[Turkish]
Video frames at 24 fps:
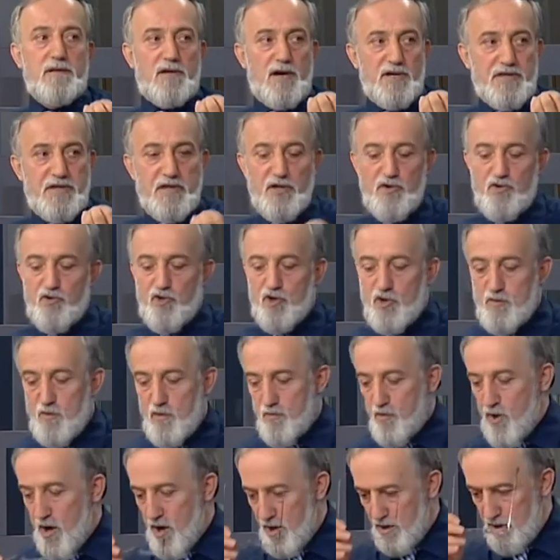
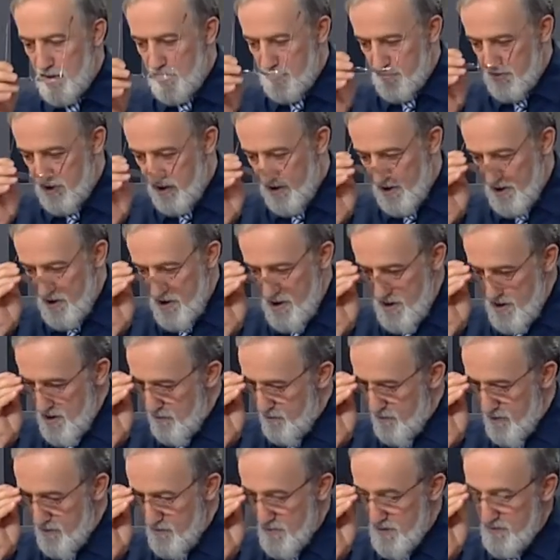Gadiruhum'u bu anlamda
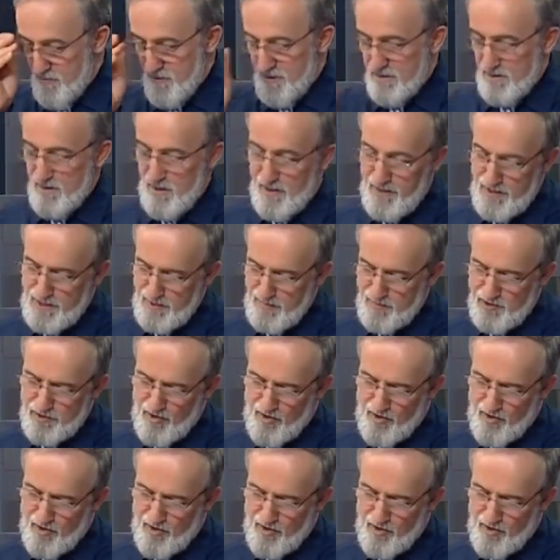bilmemiz lazım.